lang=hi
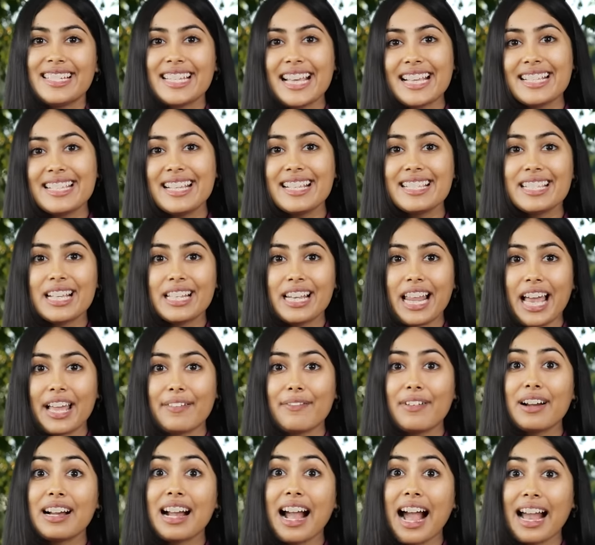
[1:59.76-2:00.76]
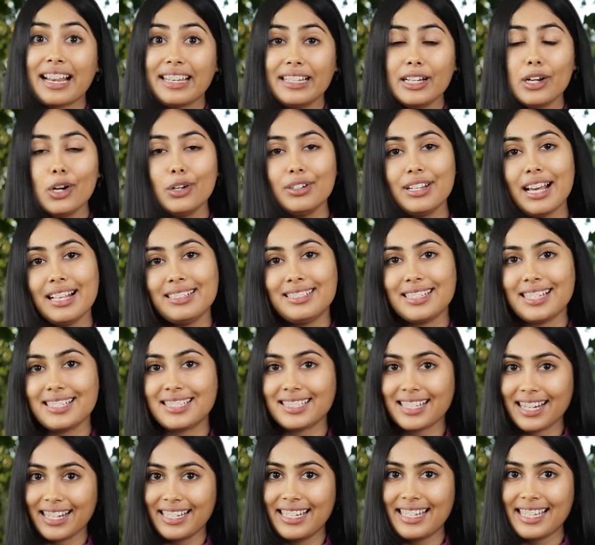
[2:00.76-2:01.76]
जैसे सलाइवा खाने को
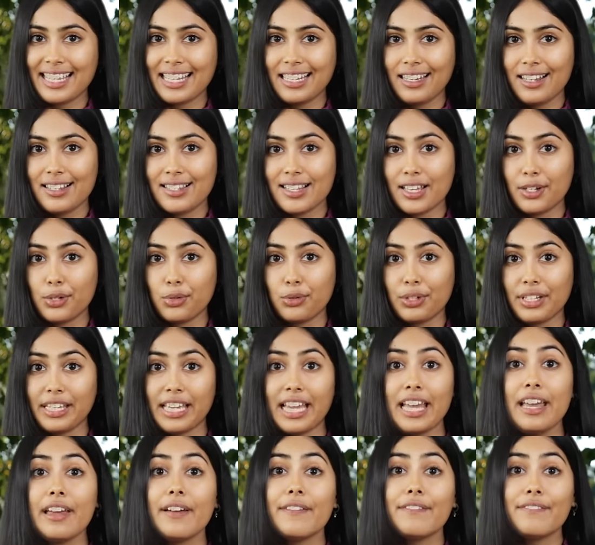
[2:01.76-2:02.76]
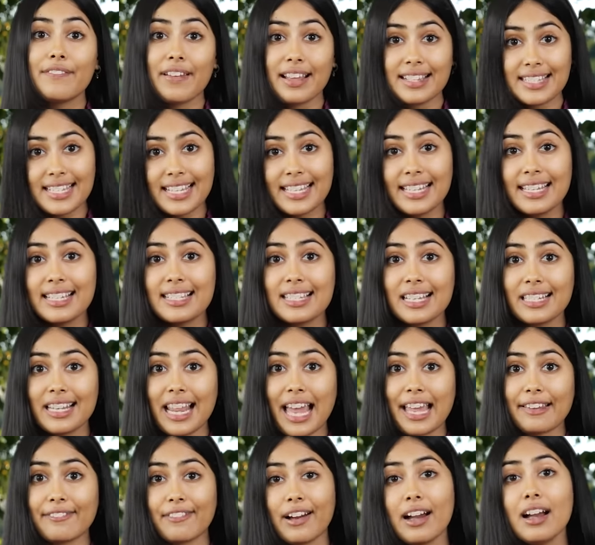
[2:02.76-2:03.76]
डाइजेस्ट करने के लिए ज़रूरी है वैसे ही
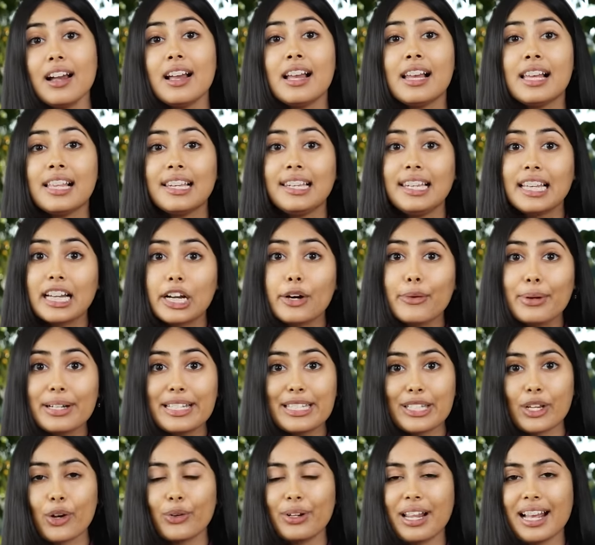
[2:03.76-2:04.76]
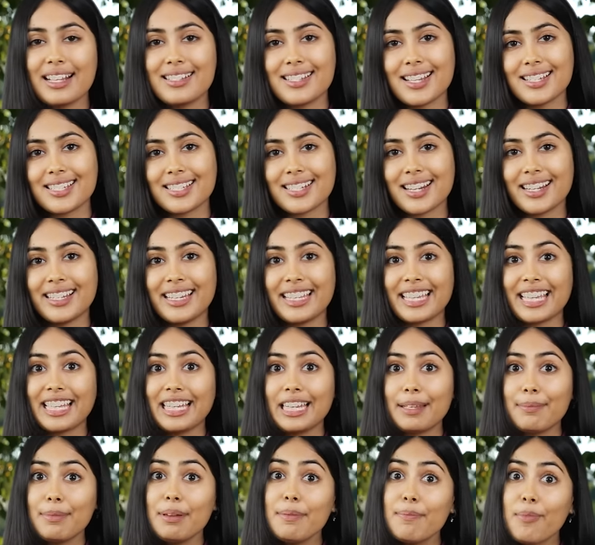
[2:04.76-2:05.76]
सलाइवा लिक्विड्स को डाइजेस्ट करने
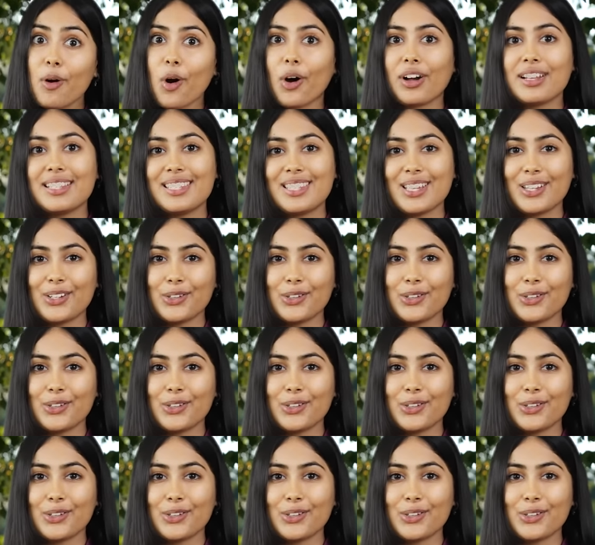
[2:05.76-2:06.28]
के लिए भी बहुत